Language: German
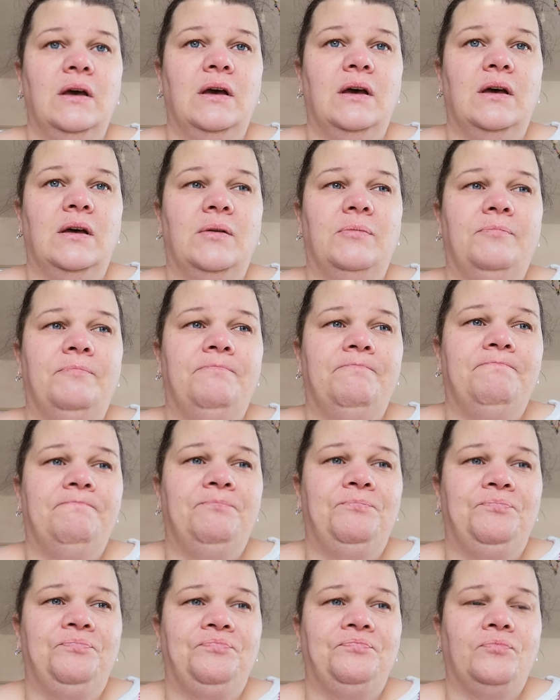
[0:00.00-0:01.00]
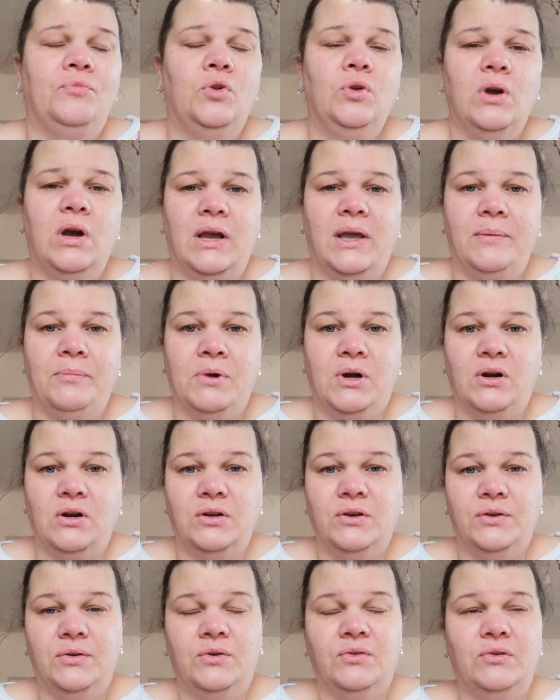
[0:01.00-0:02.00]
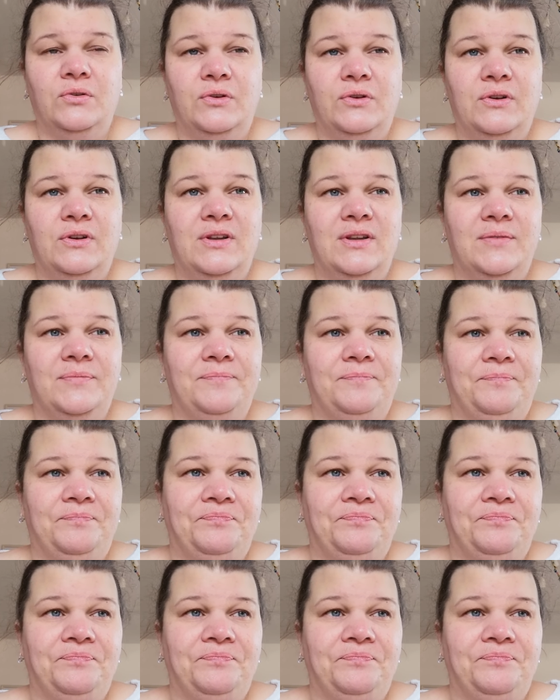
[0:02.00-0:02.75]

ähm, durchgemacht und